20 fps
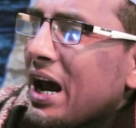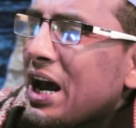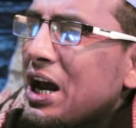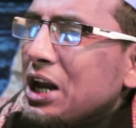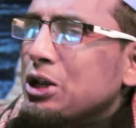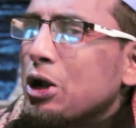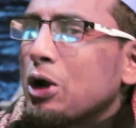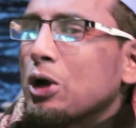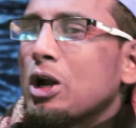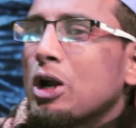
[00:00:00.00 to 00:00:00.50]

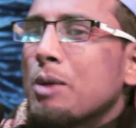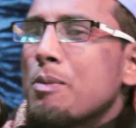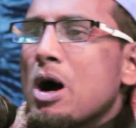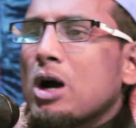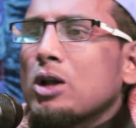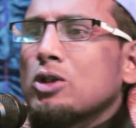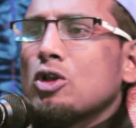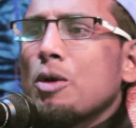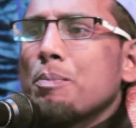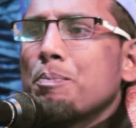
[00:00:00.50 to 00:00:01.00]
এই জন্য
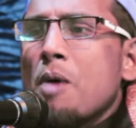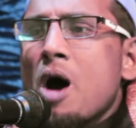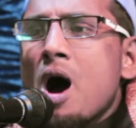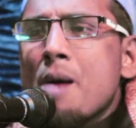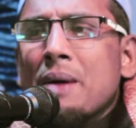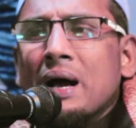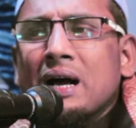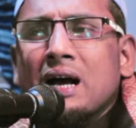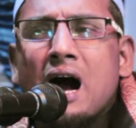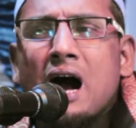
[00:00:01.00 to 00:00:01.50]
বক্তব্য
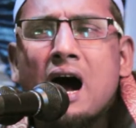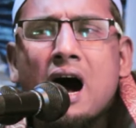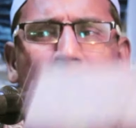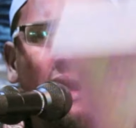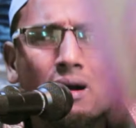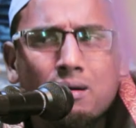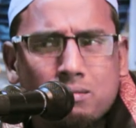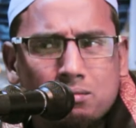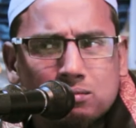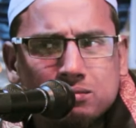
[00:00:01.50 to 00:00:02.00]
হবে
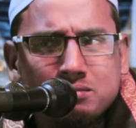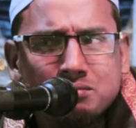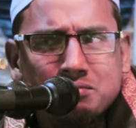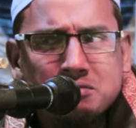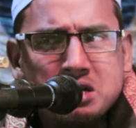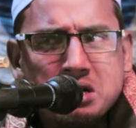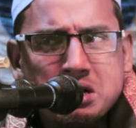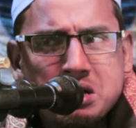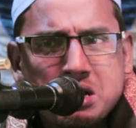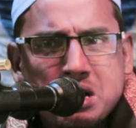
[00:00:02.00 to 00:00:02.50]
কার
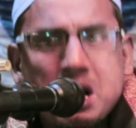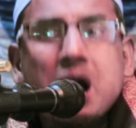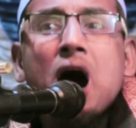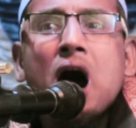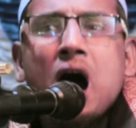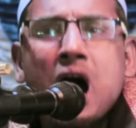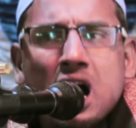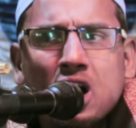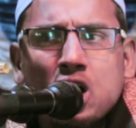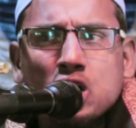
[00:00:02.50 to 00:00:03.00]

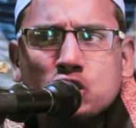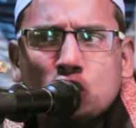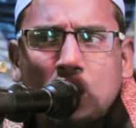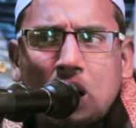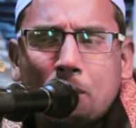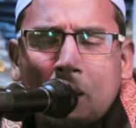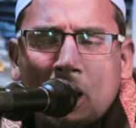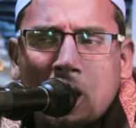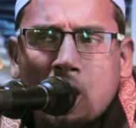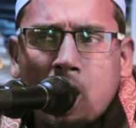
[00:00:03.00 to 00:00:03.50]
আরো
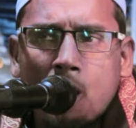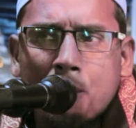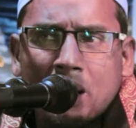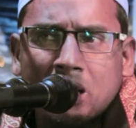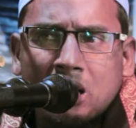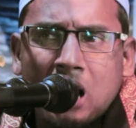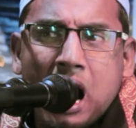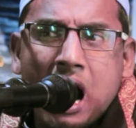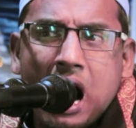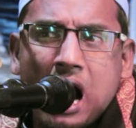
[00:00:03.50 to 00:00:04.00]
জোরে বলেন হবে
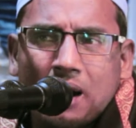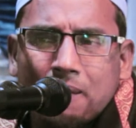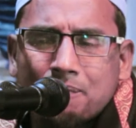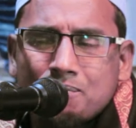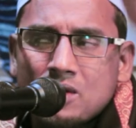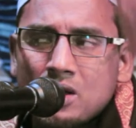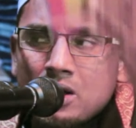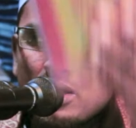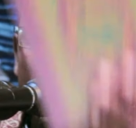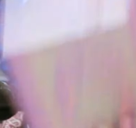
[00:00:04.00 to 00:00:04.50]
কার
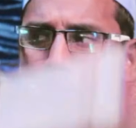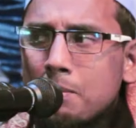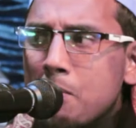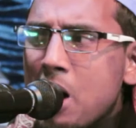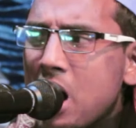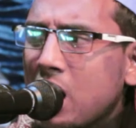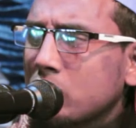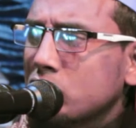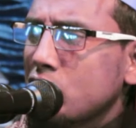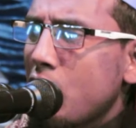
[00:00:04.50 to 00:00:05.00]

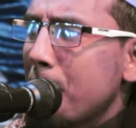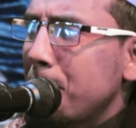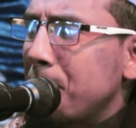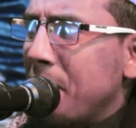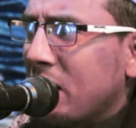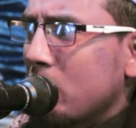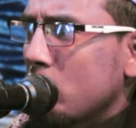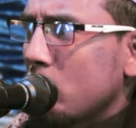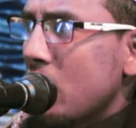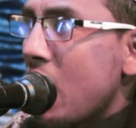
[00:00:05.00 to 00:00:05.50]

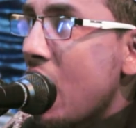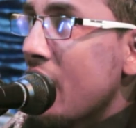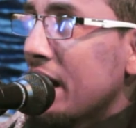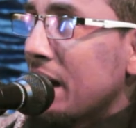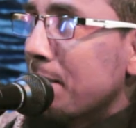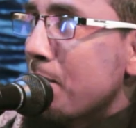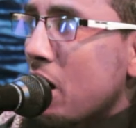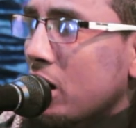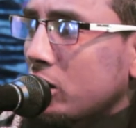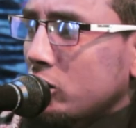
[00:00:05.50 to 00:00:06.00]
বক্তব্যে
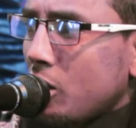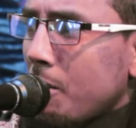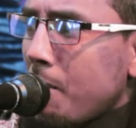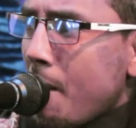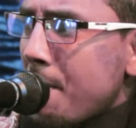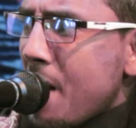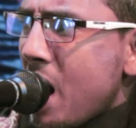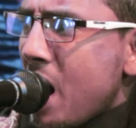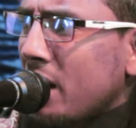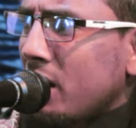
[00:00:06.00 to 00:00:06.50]
কোরআনের বক্তব্য
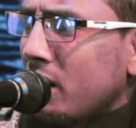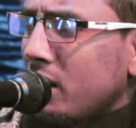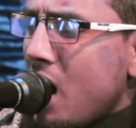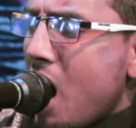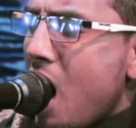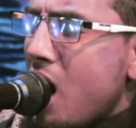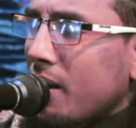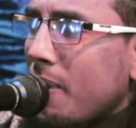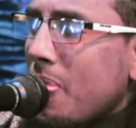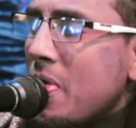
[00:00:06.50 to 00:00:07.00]
হবে
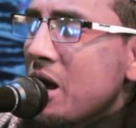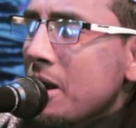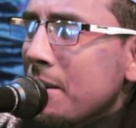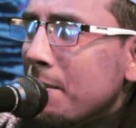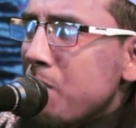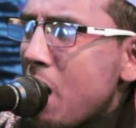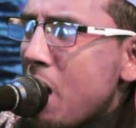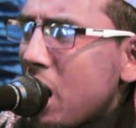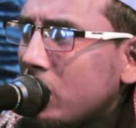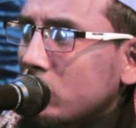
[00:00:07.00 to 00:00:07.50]
আল্লাহর
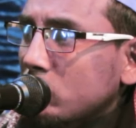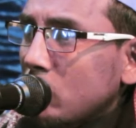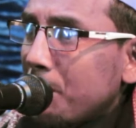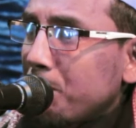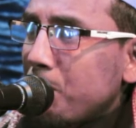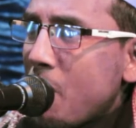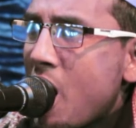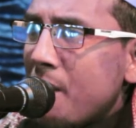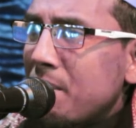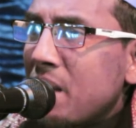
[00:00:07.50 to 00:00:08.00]

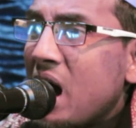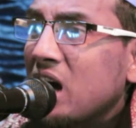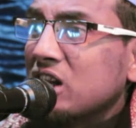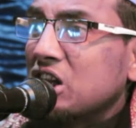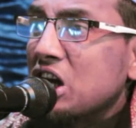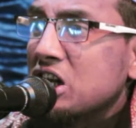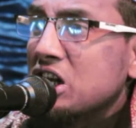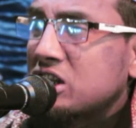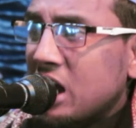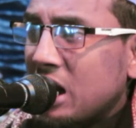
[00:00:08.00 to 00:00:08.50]
বক্তব্য হবে
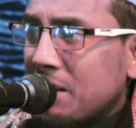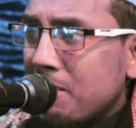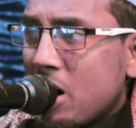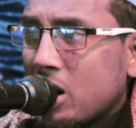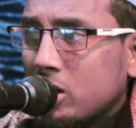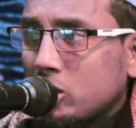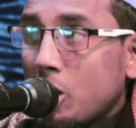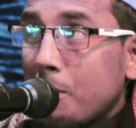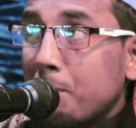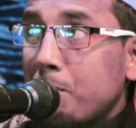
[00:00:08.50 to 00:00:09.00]
হাদিসের
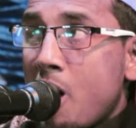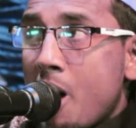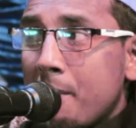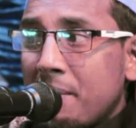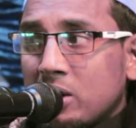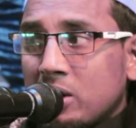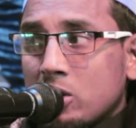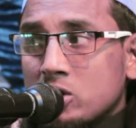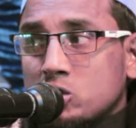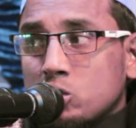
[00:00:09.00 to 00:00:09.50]
বক্তব্য
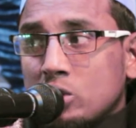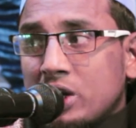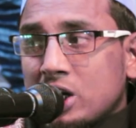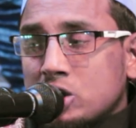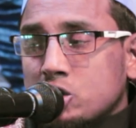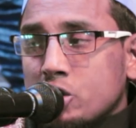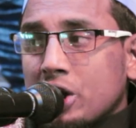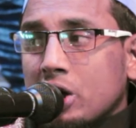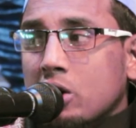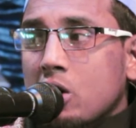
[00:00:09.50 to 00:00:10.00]
হবে রসুলের
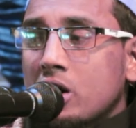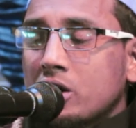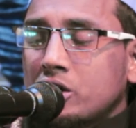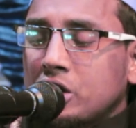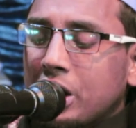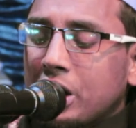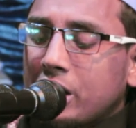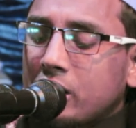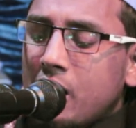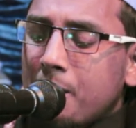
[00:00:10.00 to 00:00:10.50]
জোরে কন
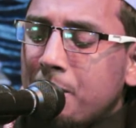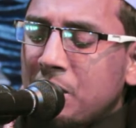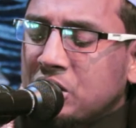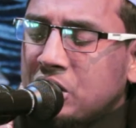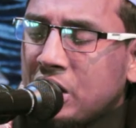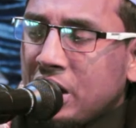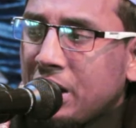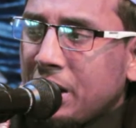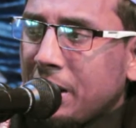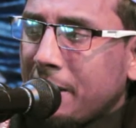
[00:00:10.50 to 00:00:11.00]
ঠিক না
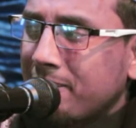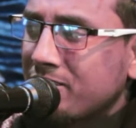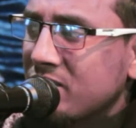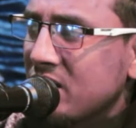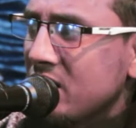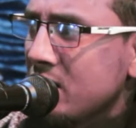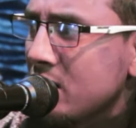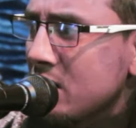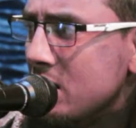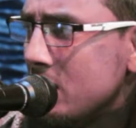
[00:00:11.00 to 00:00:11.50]
বেঠে
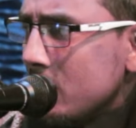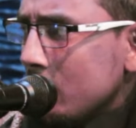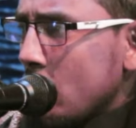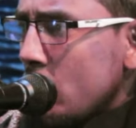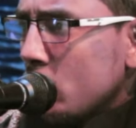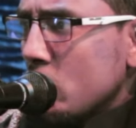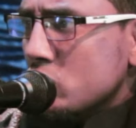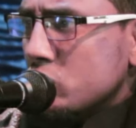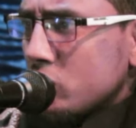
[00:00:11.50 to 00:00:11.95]
কোন